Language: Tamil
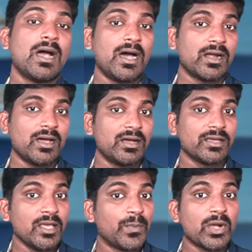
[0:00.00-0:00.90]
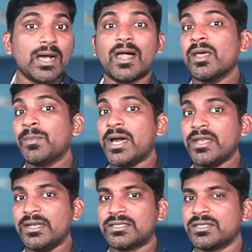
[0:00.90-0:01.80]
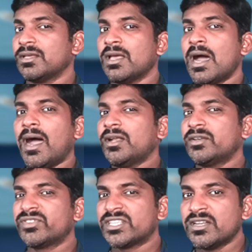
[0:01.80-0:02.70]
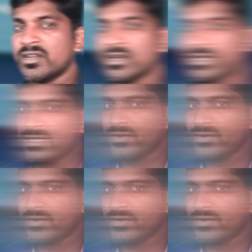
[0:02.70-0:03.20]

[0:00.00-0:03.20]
ஆனால் இப்போ காலம் மாறிடுச்சு ஆர்டிஃபிஷியல் இன்டெலிஜென்ஸ்